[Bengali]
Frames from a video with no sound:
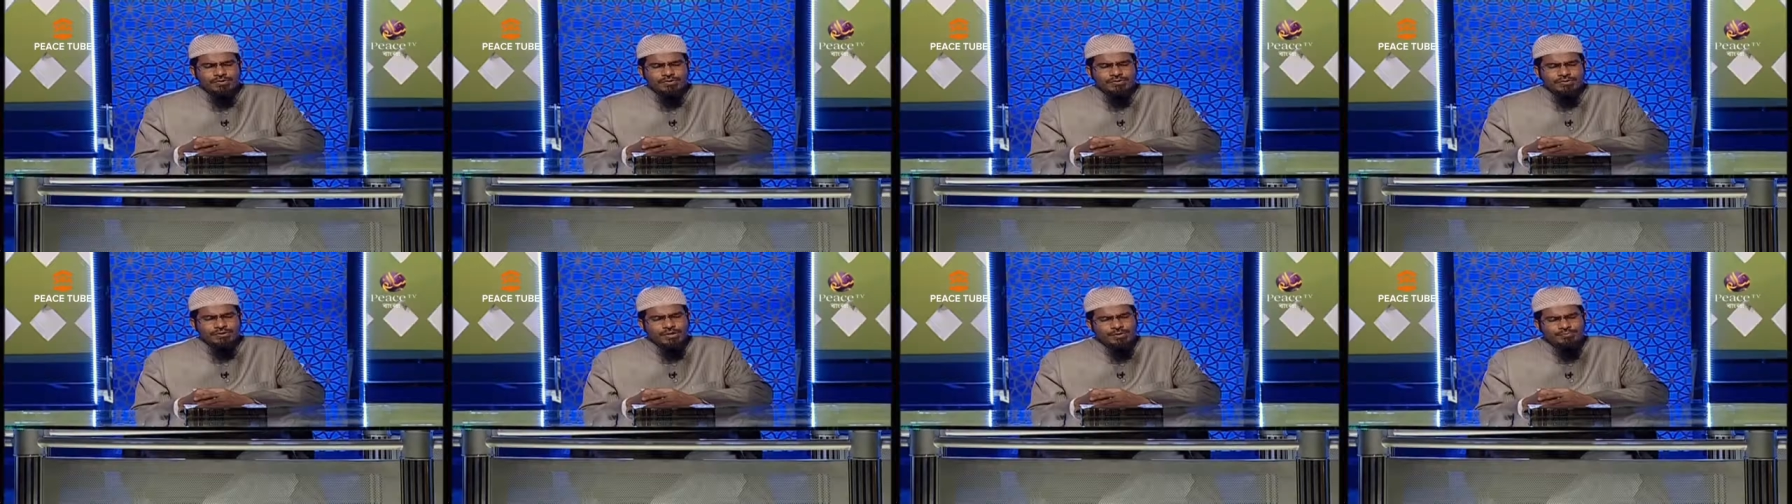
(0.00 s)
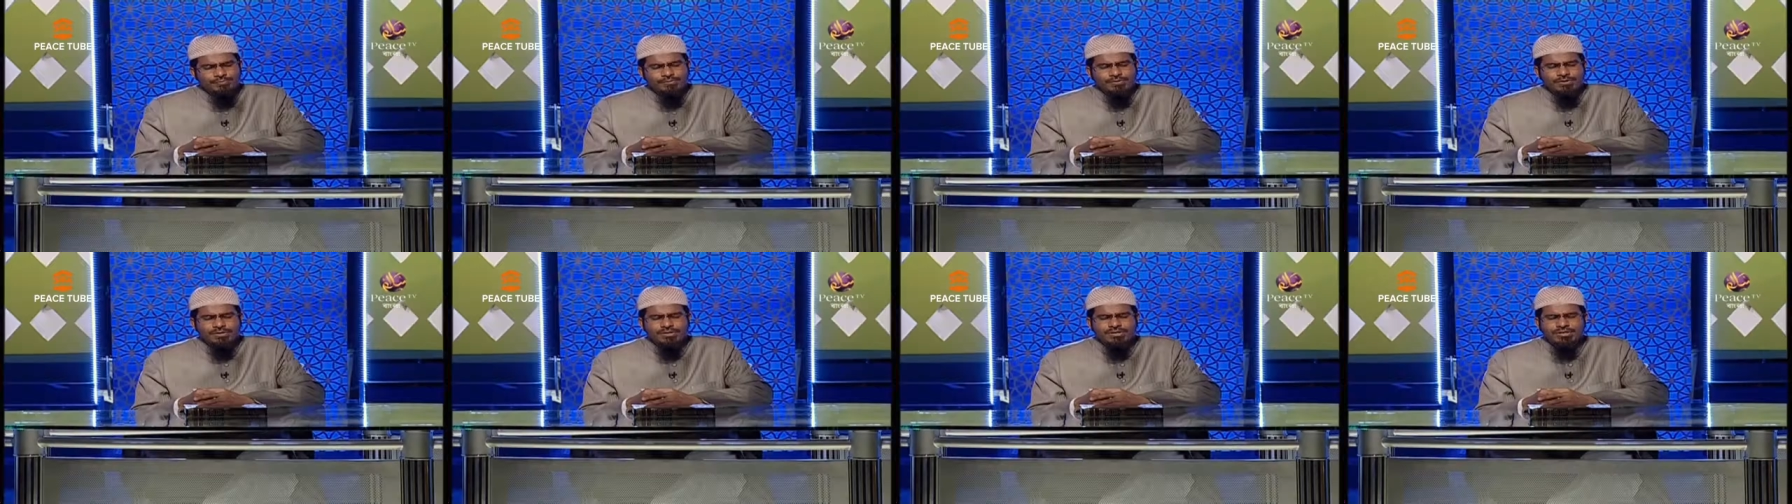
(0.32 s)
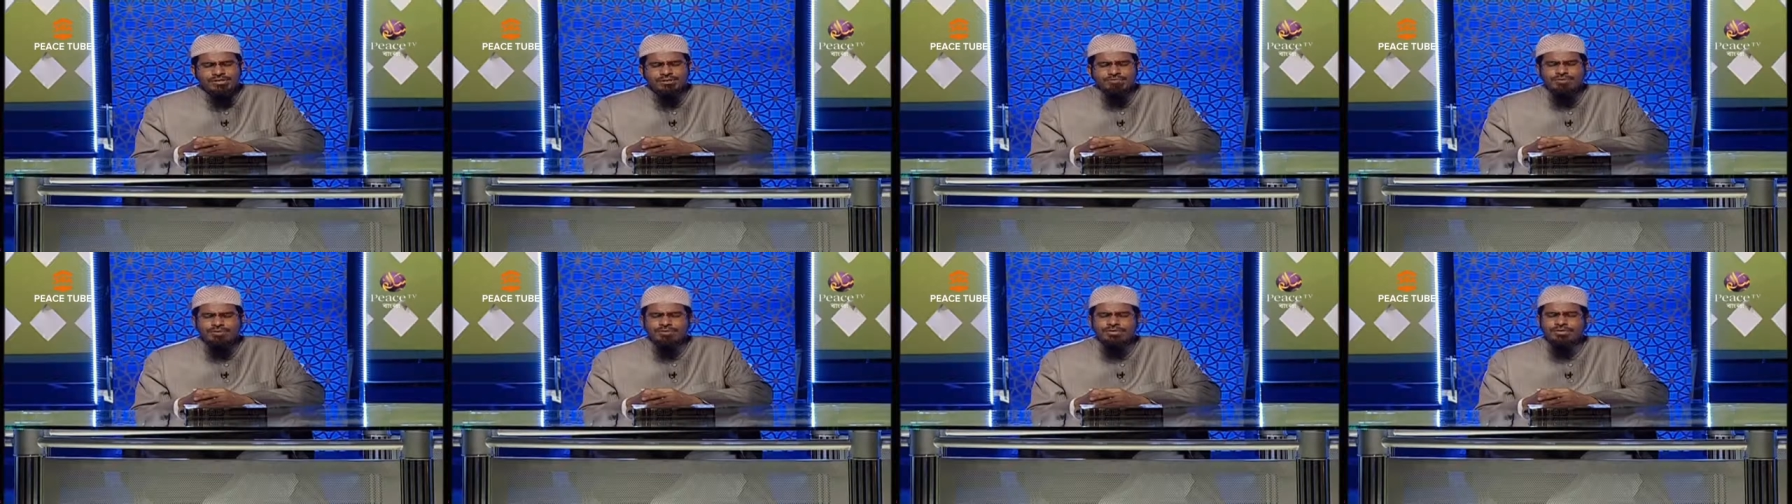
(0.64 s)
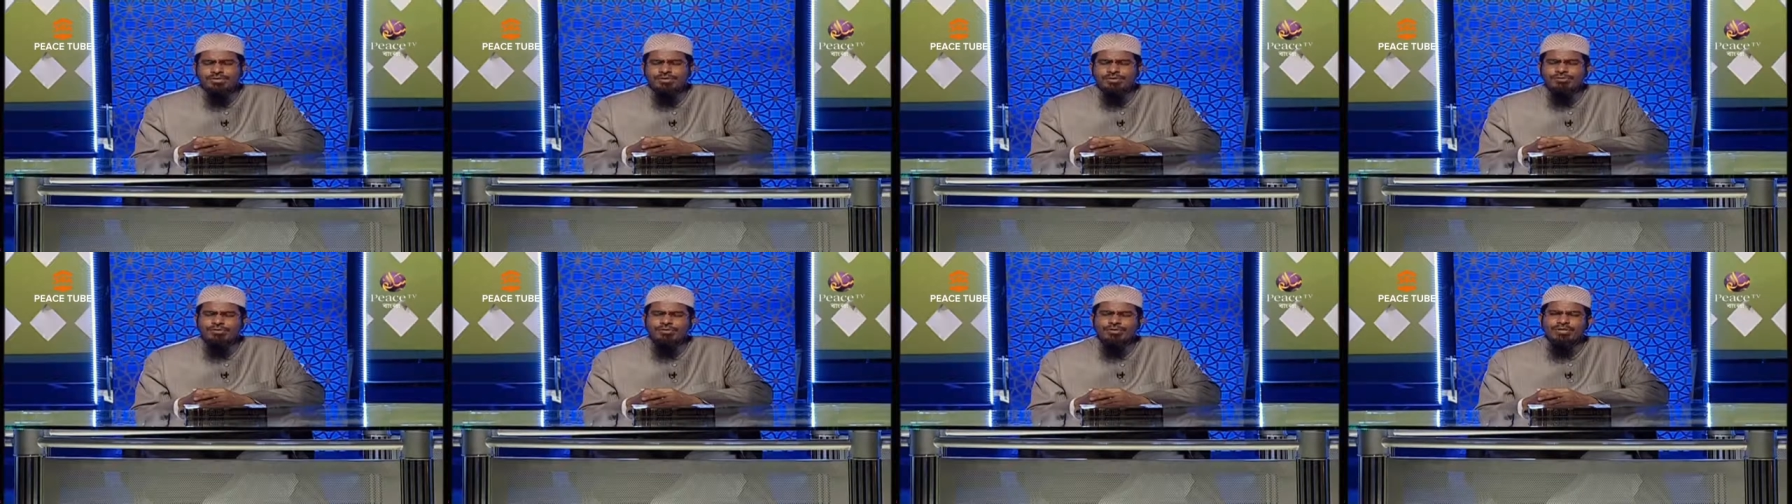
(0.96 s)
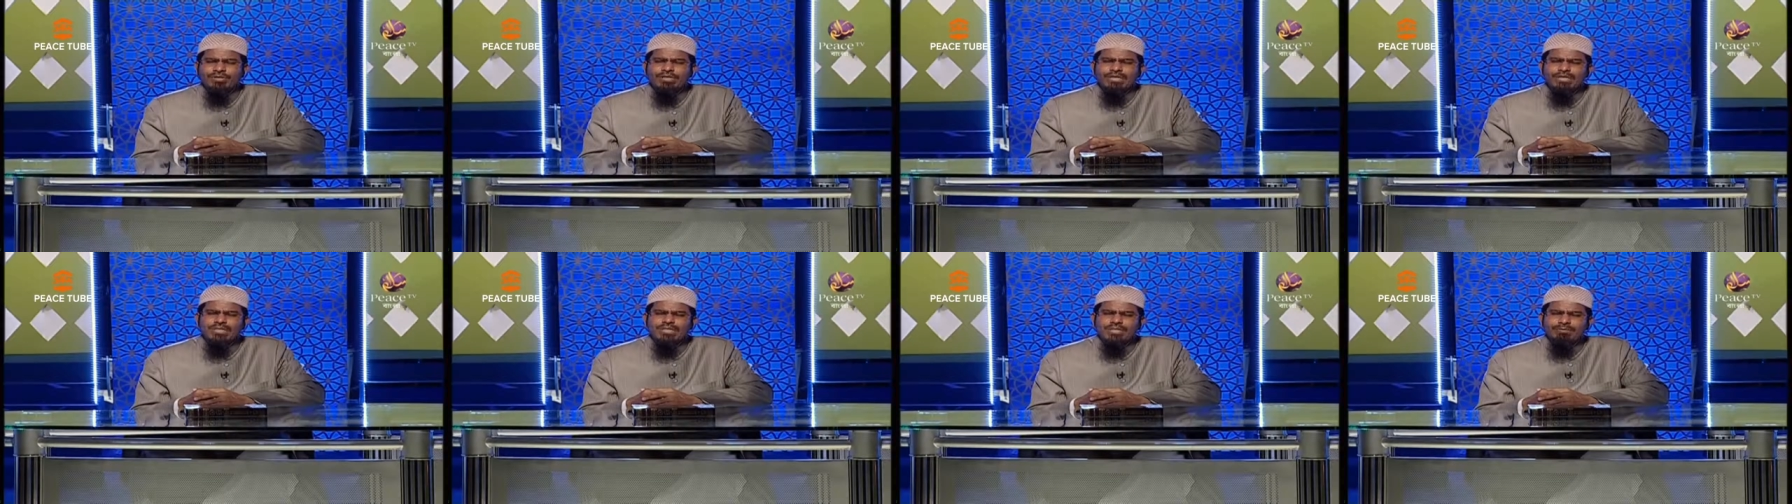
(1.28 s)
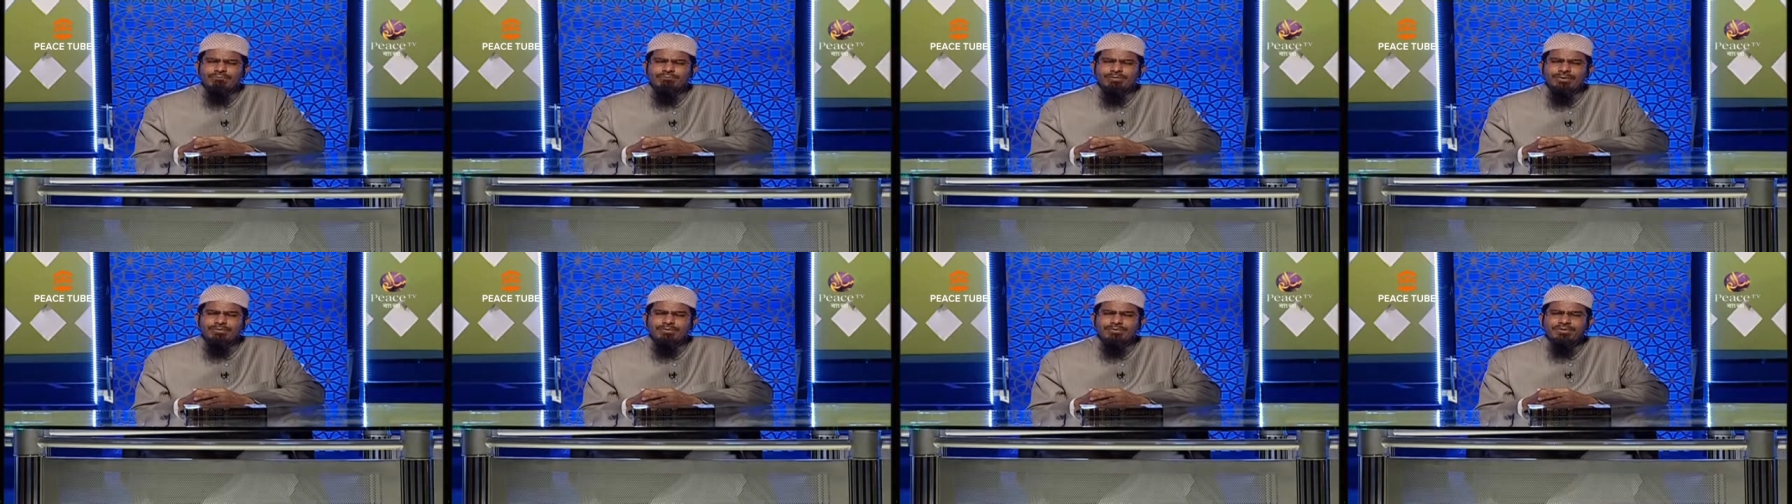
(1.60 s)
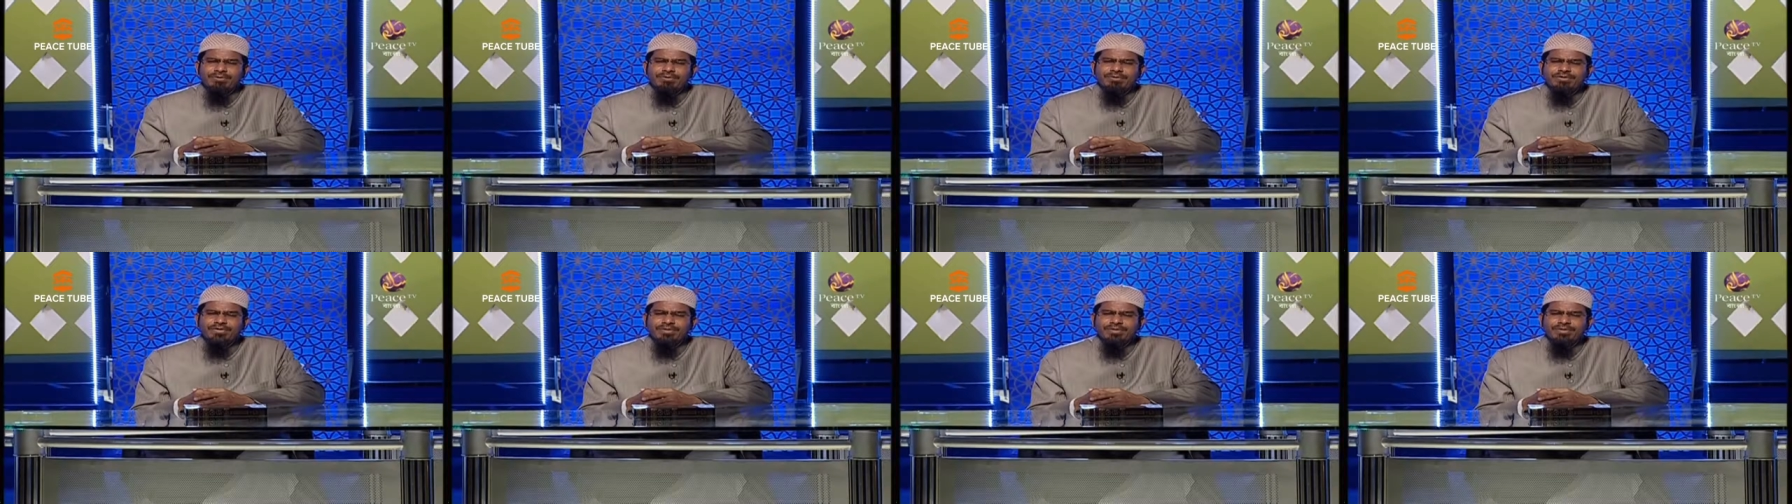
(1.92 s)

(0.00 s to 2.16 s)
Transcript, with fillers: সবচেয়ে যে ব্যক্তি কঠিন আজাব পাবে